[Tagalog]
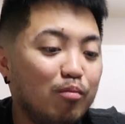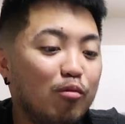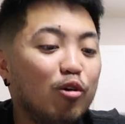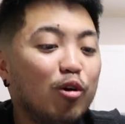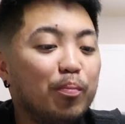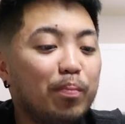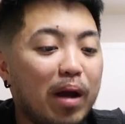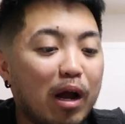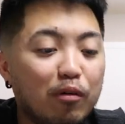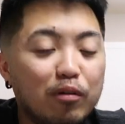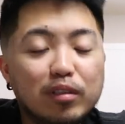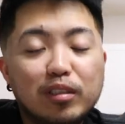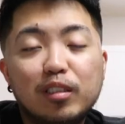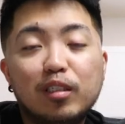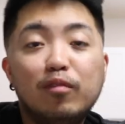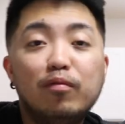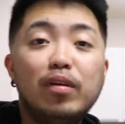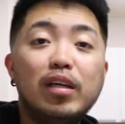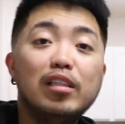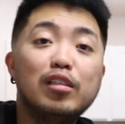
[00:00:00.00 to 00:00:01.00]
More power,
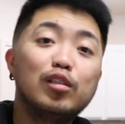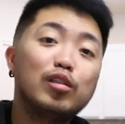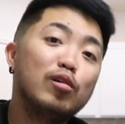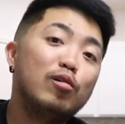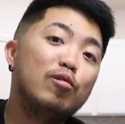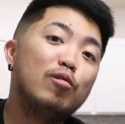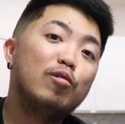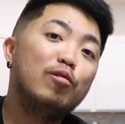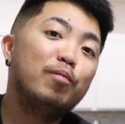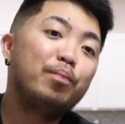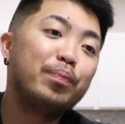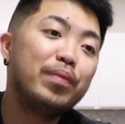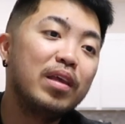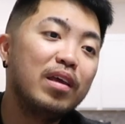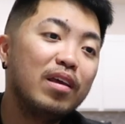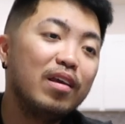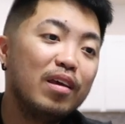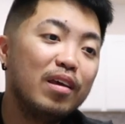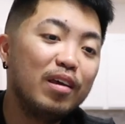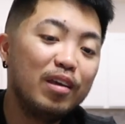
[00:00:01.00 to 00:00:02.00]
Sir Vince. So,
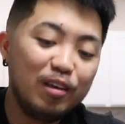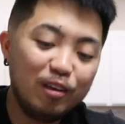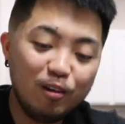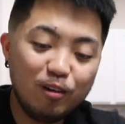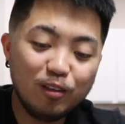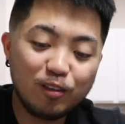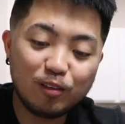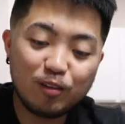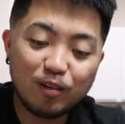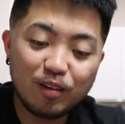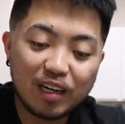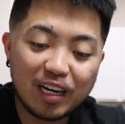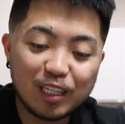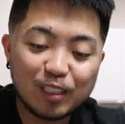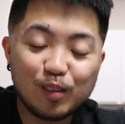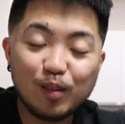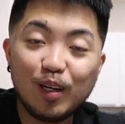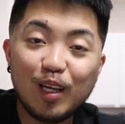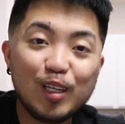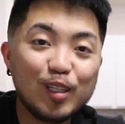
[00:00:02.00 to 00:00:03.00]
yun,
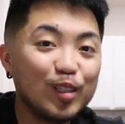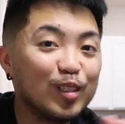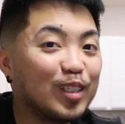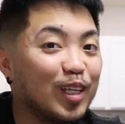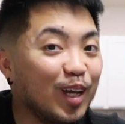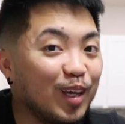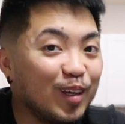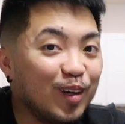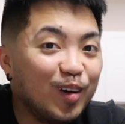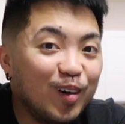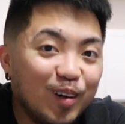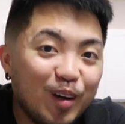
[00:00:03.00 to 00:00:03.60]
congratulations sa iyo.